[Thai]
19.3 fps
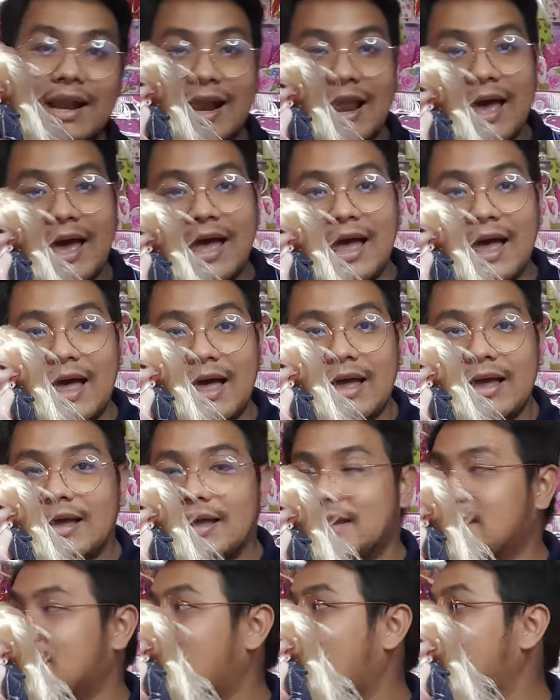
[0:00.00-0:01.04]
ลาล่า
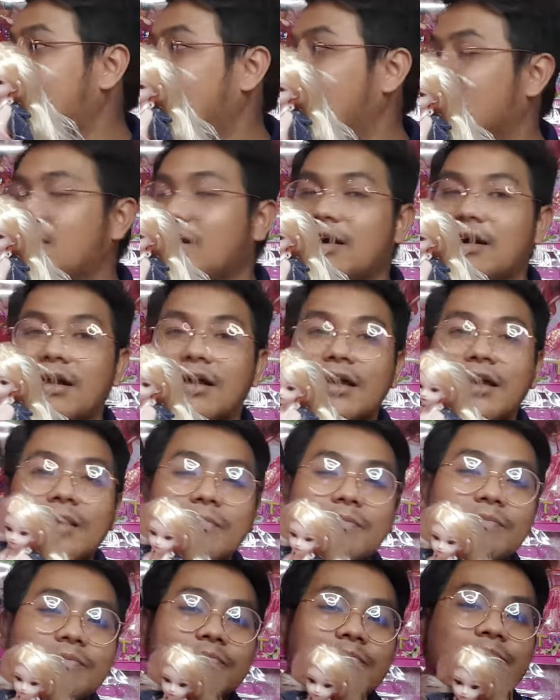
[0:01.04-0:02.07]
นะครับ แล้วก็
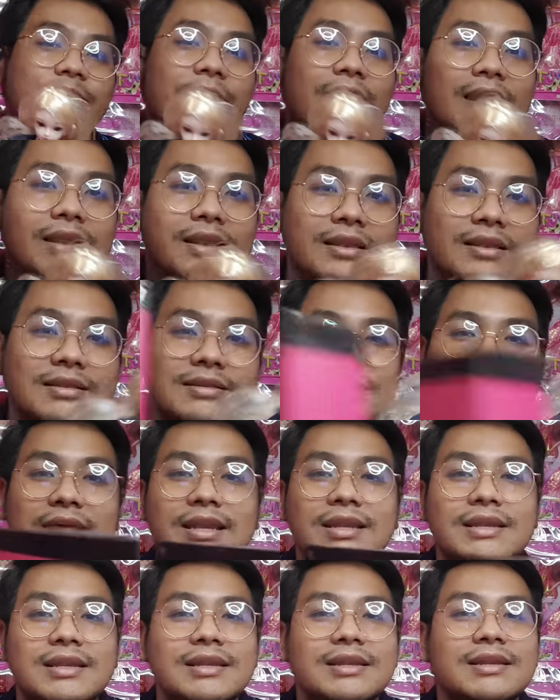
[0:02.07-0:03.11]
เป็นเซ็ต
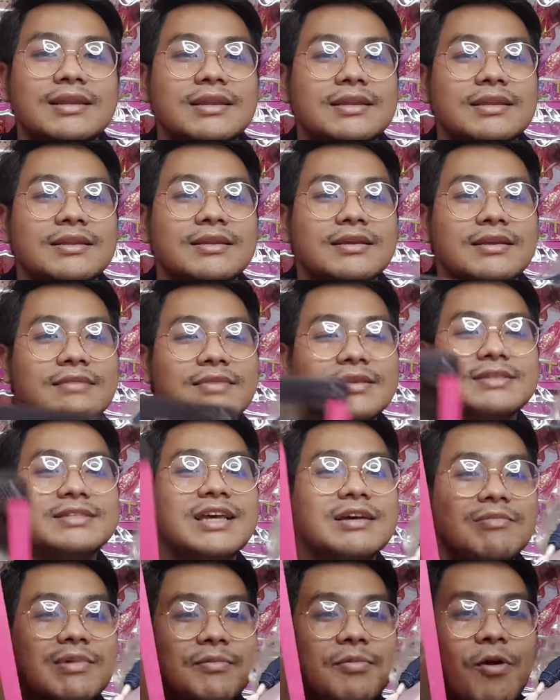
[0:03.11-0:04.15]
เสื้อ
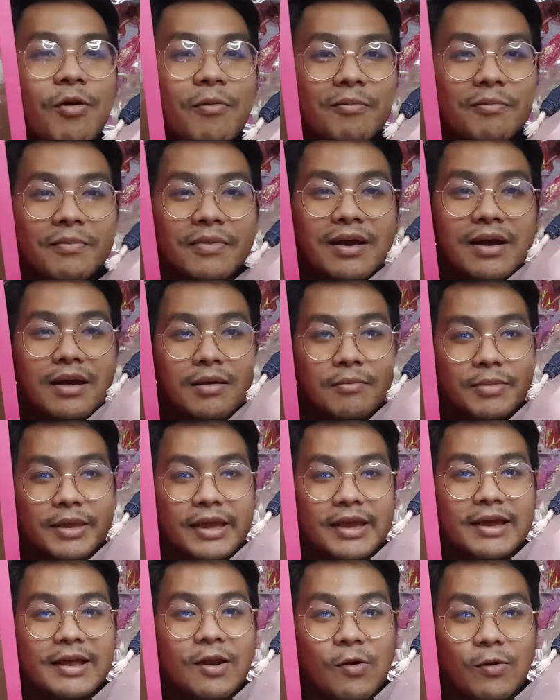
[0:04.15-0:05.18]
ไหมพรมเพียง
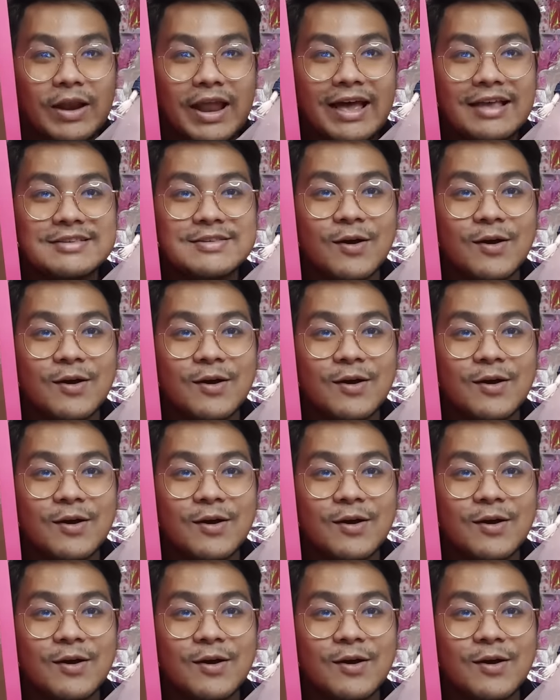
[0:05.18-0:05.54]
กล่องละ